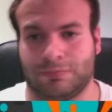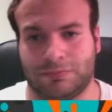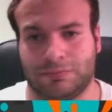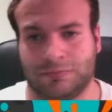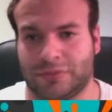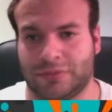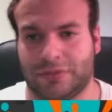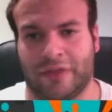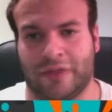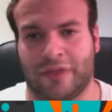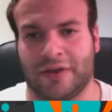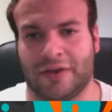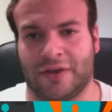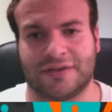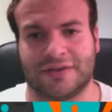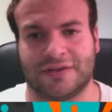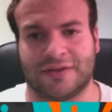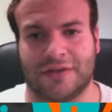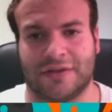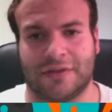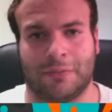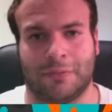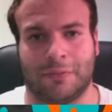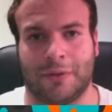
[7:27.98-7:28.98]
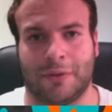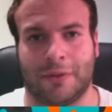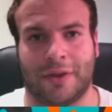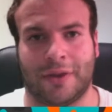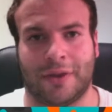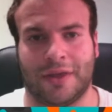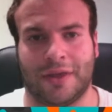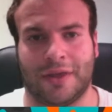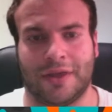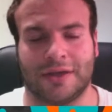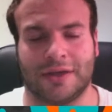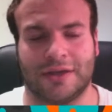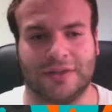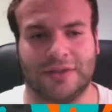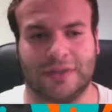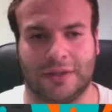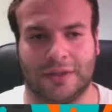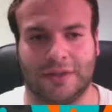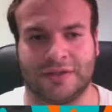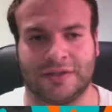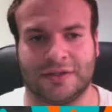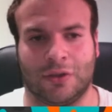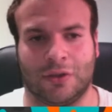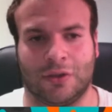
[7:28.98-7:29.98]
tendréis desde el primer día
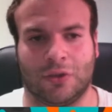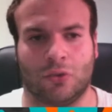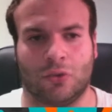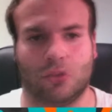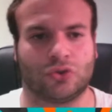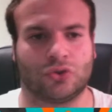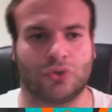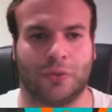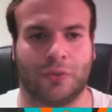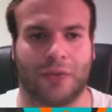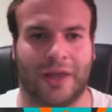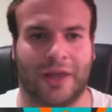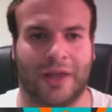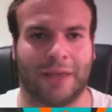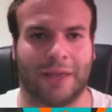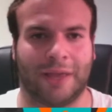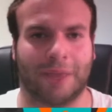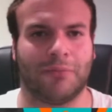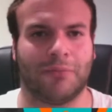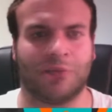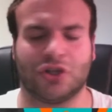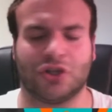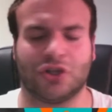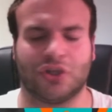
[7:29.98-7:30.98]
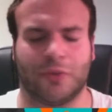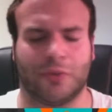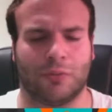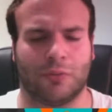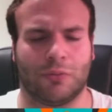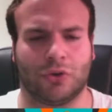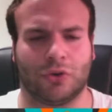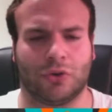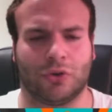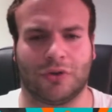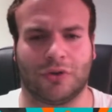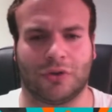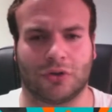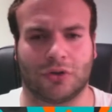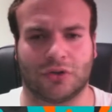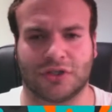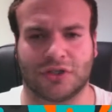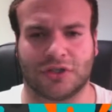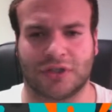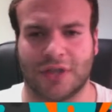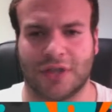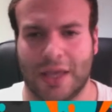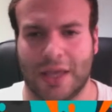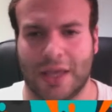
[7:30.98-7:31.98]
este juego, subiré gameplay, subiré un montón de
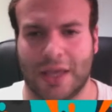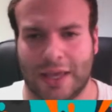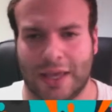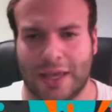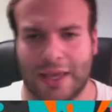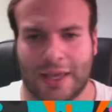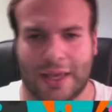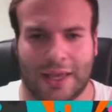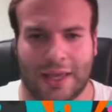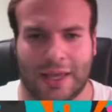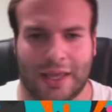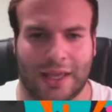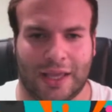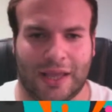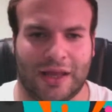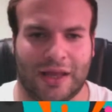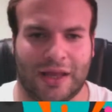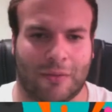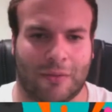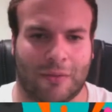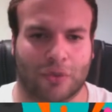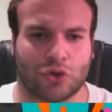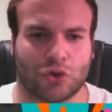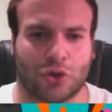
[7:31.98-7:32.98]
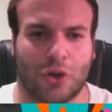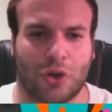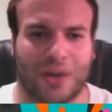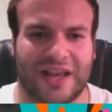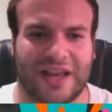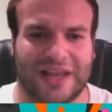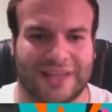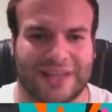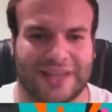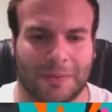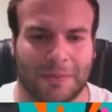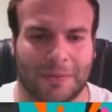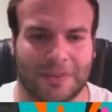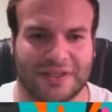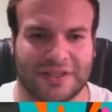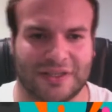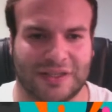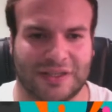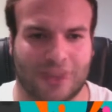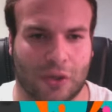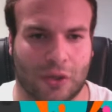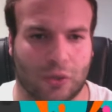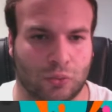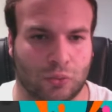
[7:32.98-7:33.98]
cosas. Y nada, vamos con las armas
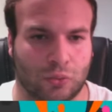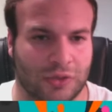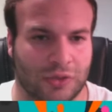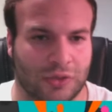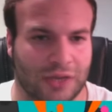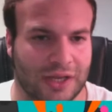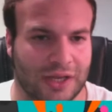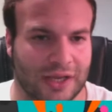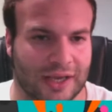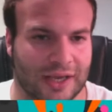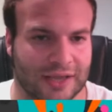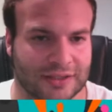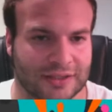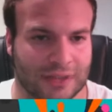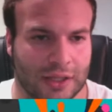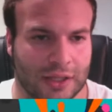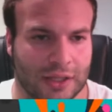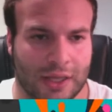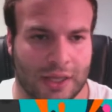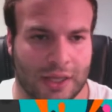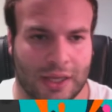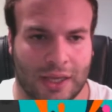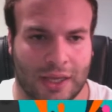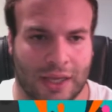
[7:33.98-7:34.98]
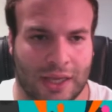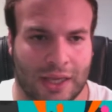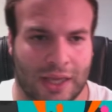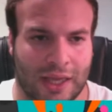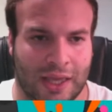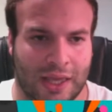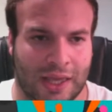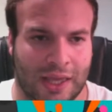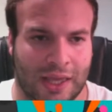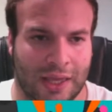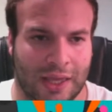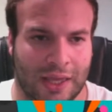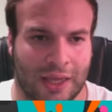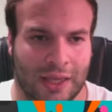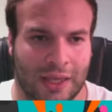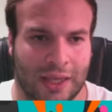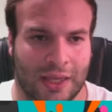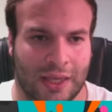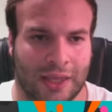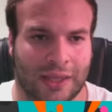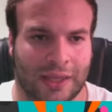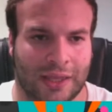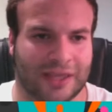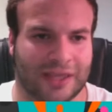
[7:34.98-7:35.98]
secundarias.
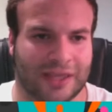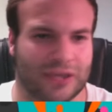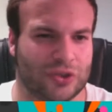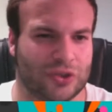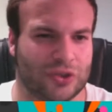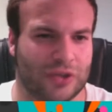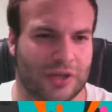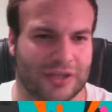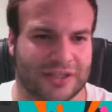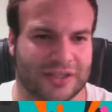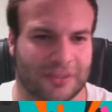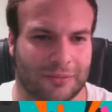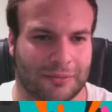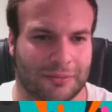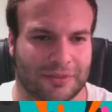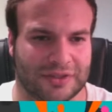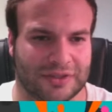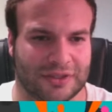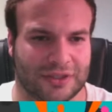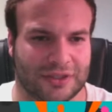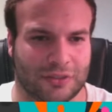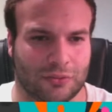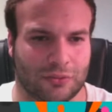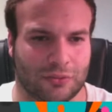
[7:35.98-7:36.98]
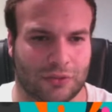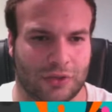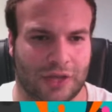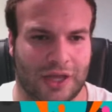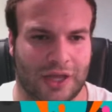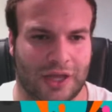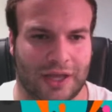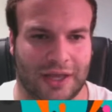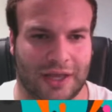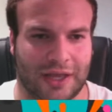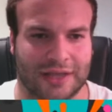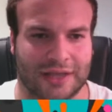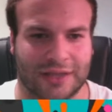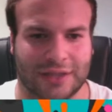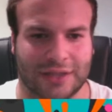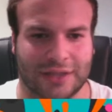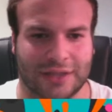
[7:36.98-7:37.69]
Eh, ¿Qué son las armas secundarias?